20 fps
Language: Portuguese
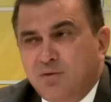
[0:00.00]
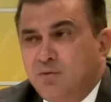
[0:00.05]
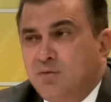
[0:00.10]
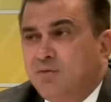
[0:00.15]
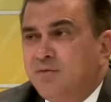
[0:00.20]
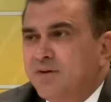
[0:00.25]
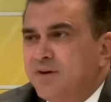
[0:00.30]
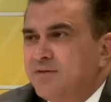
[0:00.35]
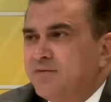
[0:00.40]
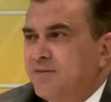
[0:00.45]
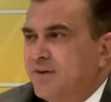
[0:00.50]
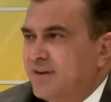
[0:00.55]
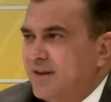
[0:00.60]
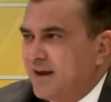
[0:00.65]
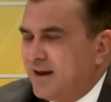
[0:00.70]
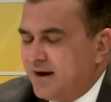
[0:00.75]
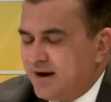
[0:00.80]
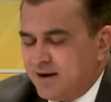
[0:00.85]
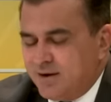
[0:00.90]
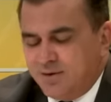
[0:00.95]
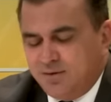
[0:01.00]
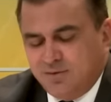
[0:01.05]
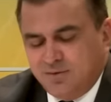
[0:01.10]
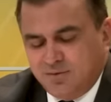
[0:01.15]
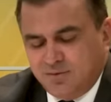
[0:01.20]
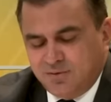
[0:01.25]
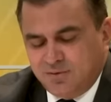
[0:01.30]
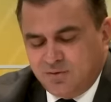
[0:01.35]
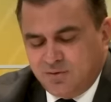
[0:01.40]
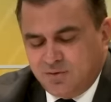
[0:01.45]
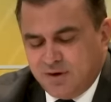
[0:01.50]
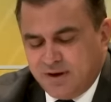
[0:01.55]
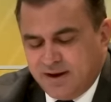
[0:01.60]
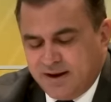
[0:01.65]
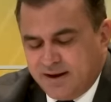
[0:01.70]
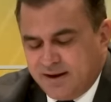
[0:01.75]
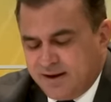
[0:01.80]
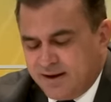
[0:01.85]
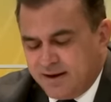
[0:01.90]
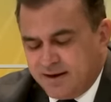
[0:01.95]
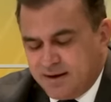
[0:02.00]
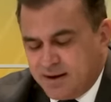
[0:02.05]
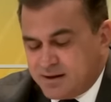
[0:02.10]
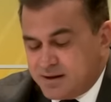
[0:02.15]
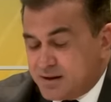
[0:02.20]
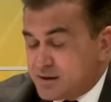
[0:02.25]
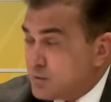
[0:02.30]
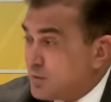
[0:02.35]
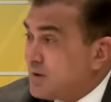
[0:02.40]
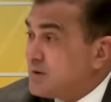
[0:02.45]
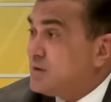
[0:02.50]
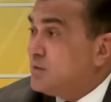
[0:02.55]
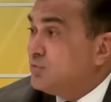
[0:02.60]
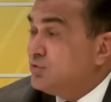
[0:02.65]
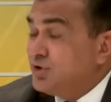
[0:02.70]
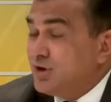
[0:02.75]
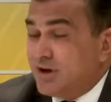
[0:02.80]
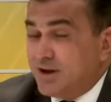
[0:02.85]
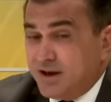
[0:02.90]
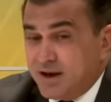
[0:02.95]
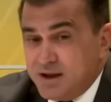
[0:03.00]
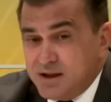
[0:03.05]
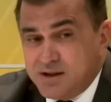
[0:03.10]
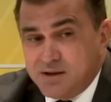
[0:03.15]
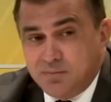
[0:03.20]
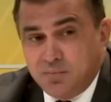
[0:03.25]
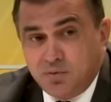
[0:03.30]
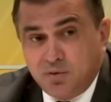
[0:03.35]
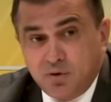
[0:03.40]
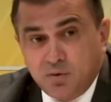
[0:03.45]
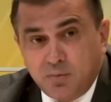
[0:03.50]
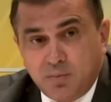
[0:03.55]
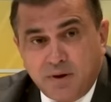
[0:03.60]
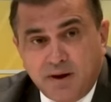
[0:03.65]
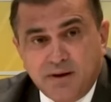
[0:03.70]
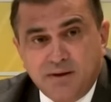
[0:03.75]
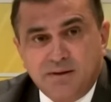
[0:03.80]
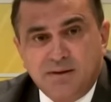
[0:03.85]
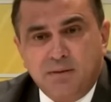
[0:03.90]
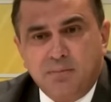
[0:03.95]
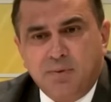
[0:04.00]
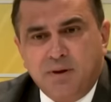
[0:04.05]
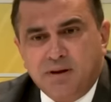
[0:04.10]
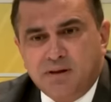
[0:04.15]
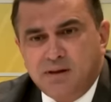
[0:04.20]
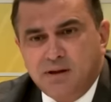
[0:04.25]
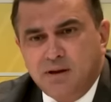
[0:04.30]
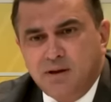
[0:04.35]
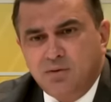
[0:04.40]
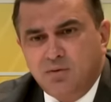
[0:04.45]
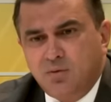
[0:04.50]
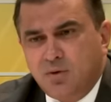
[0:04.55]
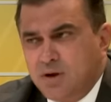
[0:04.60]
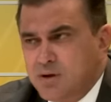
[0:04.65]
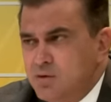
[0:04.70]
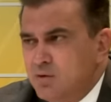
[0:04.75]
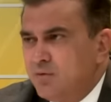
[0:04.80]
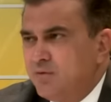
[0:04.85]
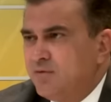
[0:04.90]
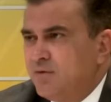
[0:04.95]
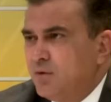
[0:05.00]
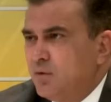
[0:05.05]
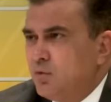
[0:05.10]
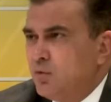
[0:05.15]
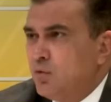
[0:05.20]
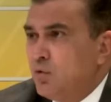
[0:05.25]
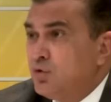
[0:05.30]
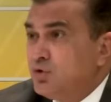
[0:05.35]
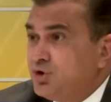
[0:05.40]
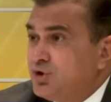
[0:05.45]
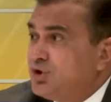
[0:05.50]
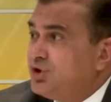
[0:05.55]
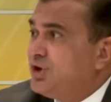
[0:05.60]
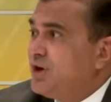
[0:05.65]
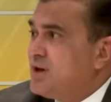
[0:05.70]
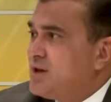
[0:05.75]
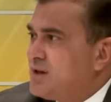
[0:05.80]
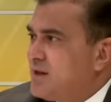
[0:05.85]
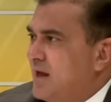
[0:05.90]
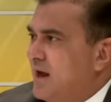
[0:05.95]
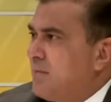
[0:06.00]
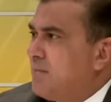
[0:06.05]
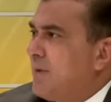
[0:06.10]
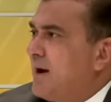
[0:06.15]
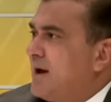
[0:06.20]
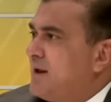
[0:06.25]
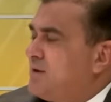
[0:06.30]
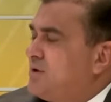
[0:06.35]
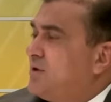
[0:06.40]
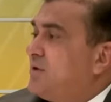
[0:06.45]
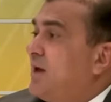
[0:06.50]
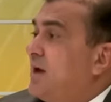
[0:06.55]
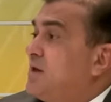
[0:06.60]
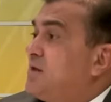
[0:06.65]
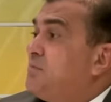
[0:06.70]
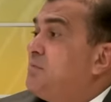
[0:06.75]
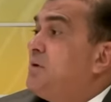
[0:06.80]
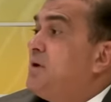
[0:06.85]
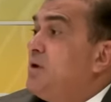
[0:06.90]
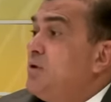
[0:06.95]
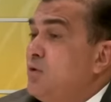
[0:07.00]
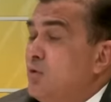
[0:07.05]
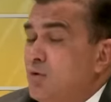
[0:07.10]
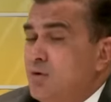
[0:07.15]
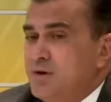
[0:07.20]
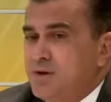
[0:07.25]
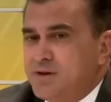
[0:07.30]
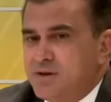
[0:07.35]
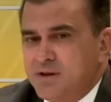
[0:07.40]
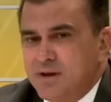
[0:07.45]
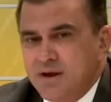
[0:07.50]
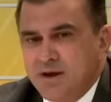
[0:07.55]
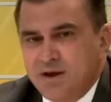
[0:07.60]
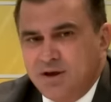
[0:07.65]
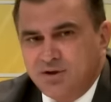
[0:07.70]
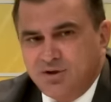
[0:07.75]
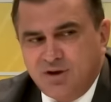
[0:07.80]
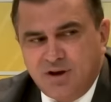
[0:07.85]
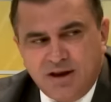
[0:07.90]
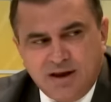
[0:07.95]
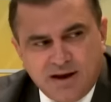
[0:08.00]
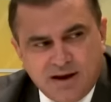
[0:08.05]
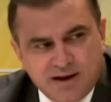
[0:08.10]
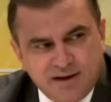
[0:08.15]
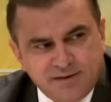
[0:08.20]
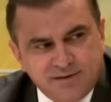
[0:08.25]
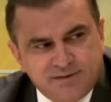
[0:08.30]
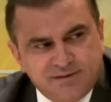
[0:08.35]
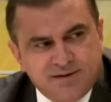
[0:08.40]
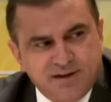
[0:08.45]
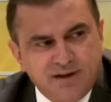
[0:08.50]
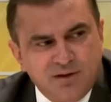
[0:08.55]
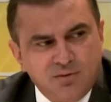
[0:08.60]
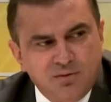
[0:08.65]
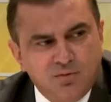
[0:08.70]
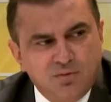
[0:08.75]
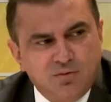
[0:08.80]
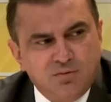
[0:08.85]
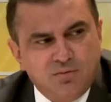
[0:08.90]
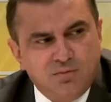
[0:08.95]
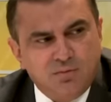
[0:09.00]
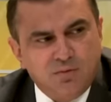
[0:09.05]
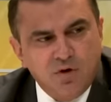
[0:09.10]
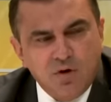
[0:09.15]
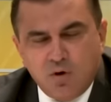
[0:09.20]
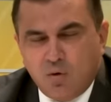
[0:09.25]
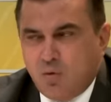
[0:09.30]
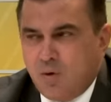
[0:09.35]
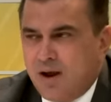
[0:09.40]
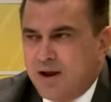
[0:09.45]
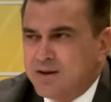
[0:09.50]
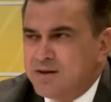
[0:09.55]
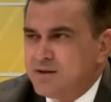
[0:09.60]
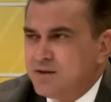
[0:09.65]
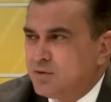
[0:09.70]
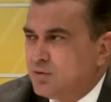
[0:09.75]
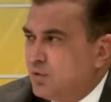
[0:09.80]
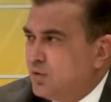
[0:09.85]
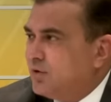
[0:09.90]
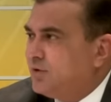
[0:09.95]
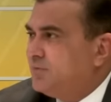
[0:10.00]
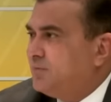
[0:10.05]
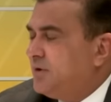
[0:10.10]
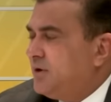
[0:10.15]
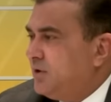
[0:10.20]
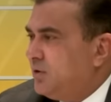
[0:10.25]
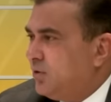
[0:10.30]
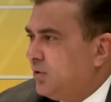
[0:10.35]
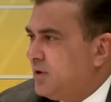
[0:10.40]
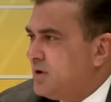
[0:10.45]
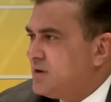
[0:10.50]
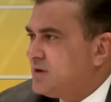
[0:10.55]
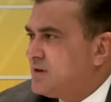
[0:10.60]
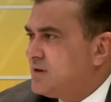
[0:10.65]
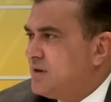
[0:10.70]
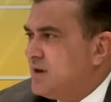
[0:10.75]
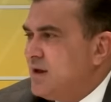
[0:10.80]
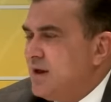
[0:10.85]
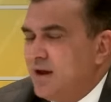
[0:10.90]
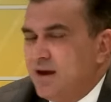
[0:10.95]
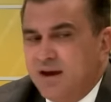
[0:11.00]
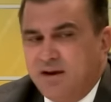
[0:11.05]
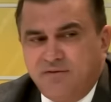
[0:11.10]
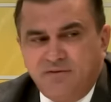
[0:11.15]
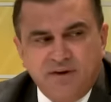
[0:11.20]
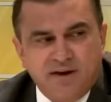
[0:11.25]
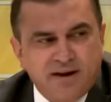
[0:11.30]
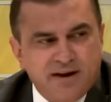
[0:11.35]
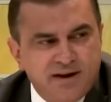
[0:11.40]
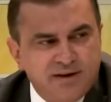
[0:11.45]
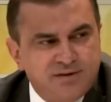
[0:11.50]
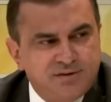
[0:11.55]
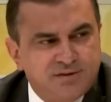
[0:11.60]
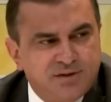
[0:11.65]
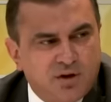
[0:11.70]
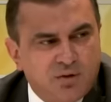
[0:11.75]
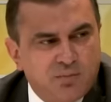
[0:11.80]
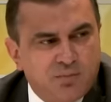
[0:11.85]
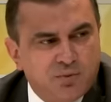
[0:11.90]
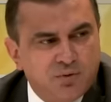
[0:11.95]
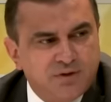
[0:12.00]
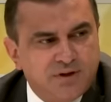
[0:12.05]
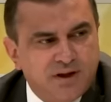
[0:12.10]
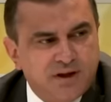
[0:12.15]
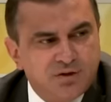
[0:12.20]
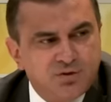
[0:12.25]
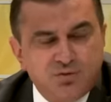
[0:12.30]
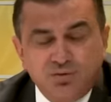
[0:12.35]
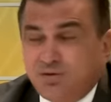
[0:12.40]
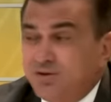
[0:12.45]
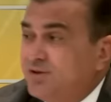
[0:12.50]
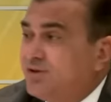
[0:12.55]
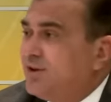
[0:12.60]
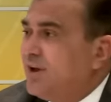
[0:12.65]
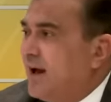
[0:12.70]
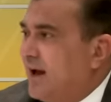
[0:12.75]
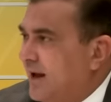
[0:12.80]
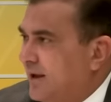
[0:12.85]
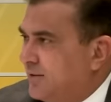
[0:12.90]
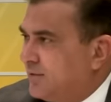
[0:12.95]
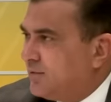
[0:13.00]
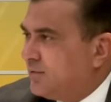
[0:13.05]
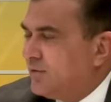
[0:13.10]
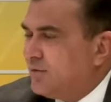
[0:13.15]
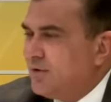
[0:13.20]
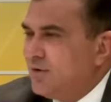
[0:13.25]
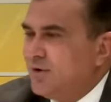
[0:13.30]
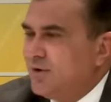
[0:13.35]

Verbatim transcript: que o governo federal, é, nessa situação de crise que o país está passando, resolveu contingenciar mais de 10 bilhões de reais, sendo quase 2 bilhões referentes ao poder judiciário